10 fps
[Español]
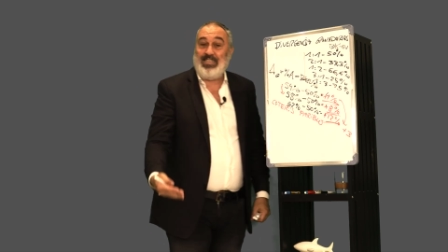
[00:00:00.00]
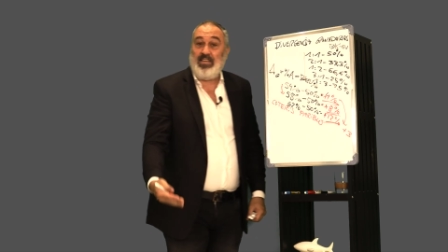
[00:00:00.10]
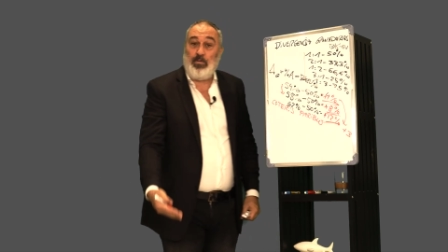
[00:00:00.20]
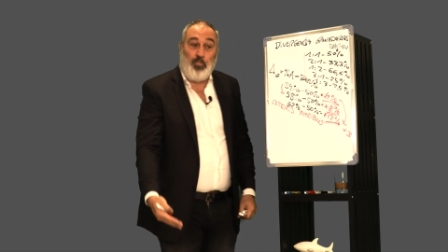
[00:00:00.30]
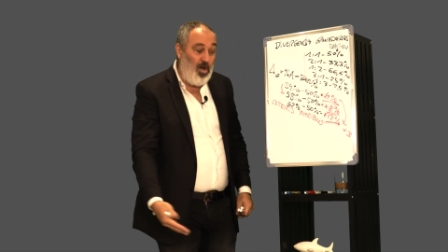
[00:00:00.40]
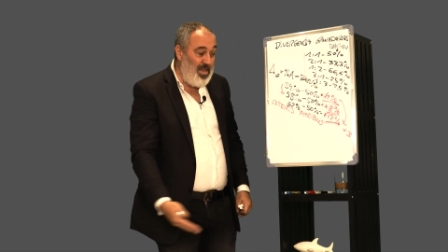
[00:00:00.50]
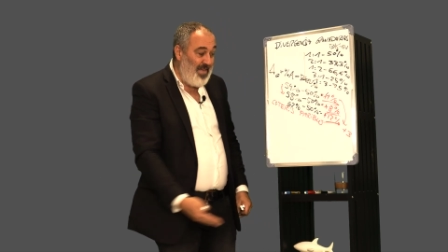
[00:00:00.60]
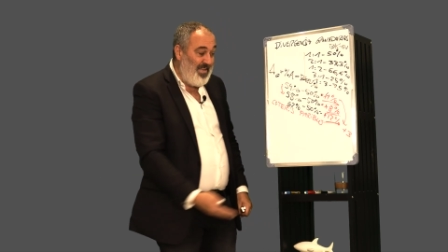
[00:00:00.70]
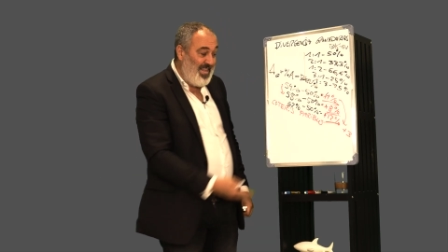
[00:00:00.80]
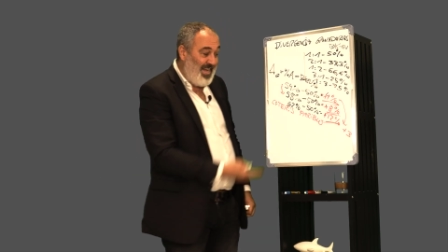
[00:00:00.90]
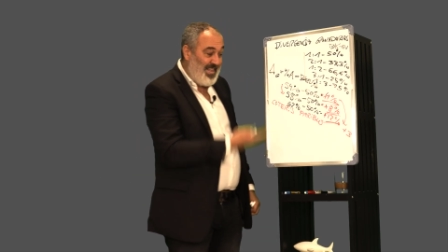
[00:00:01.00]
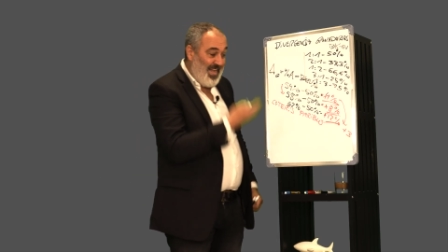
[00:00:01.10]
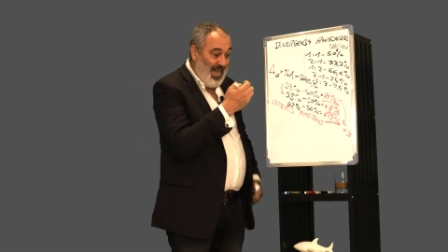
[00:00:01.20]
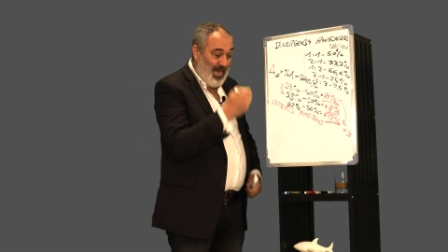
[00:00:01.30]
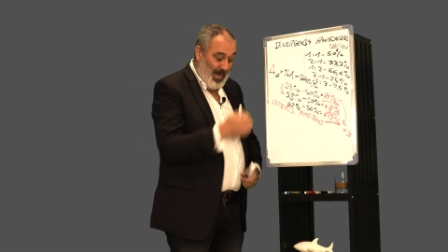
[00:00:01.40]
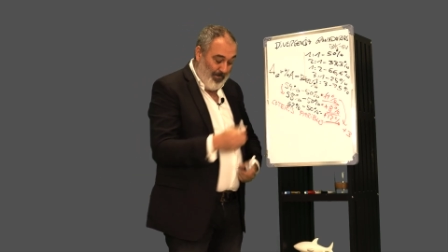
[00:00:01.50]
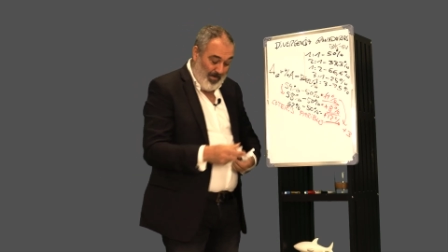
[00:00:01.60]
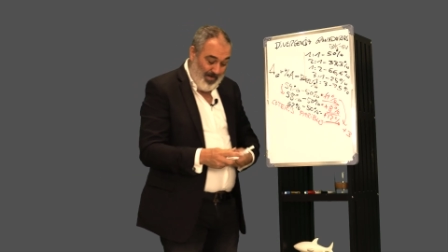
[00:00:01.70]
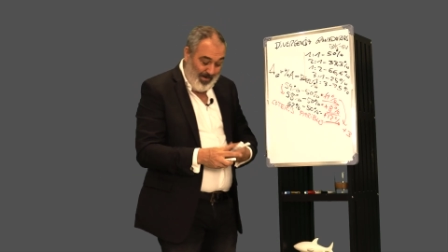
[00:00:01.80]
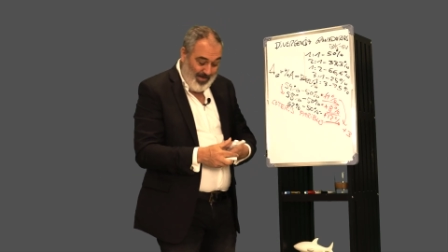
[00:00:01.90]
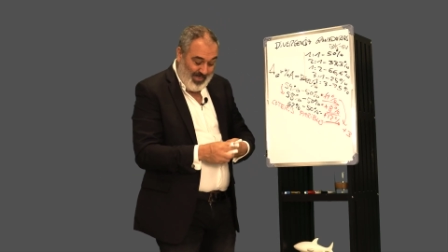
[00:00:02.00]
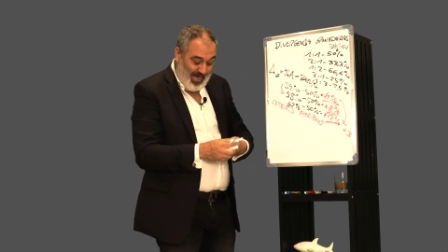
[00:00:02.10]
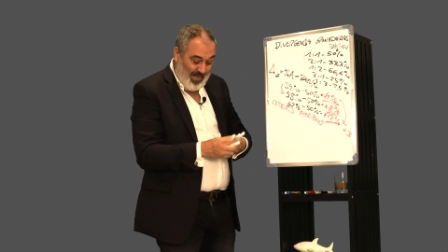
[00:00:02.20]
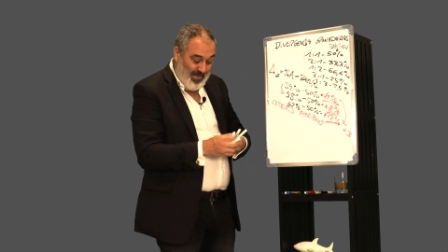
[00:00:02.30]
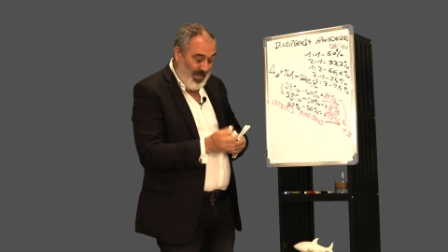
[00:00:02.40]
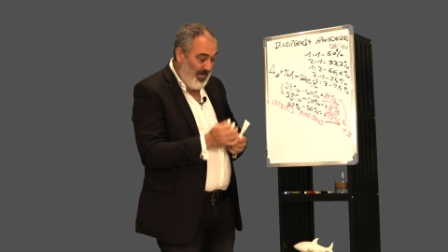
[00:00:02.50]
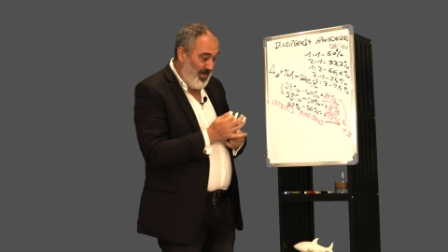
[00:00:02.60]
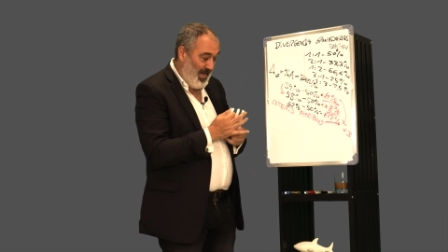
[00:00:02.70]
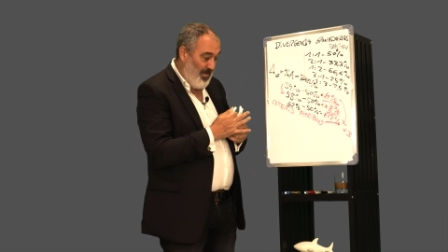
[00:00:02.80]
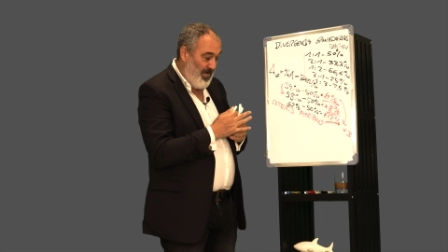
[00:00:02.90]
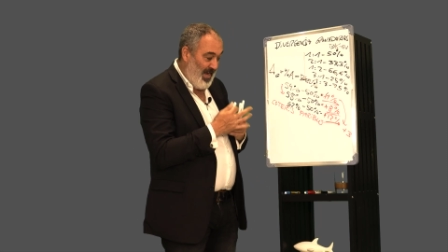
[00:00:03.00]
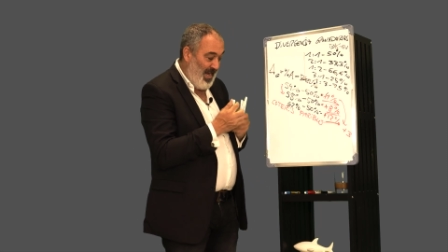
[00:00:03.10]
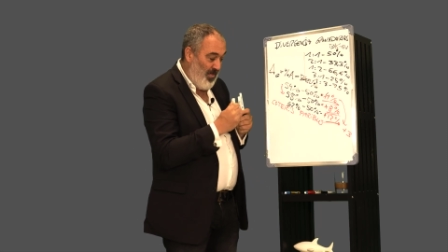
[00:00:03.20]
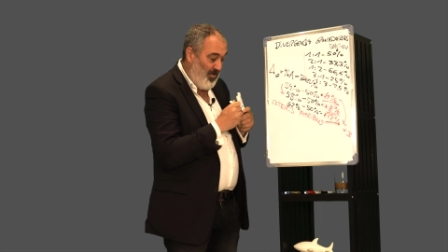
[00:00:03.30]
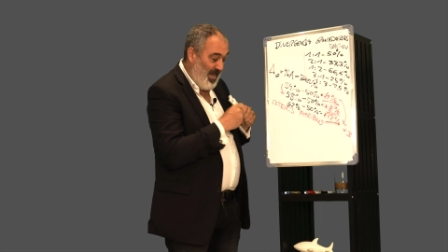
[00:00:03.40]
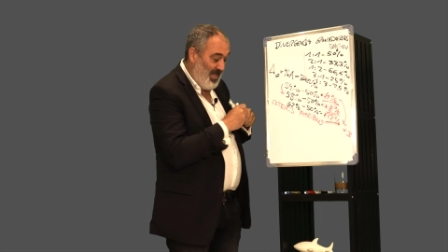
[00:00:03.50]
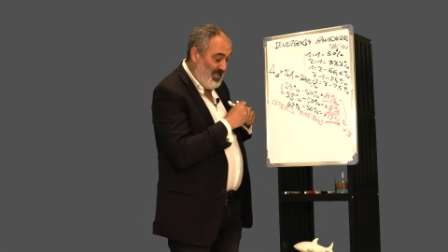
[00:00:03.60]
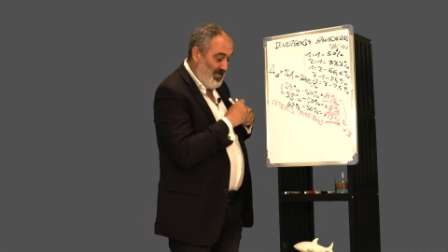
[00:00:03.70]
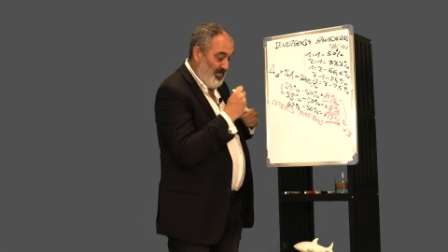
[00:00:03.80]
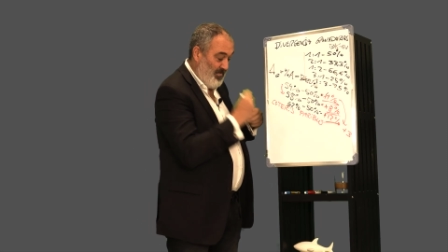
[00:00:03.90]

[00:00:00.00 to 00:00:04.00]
Es decir, voy a detectar la primera ventaja de la divergencia de ganadoras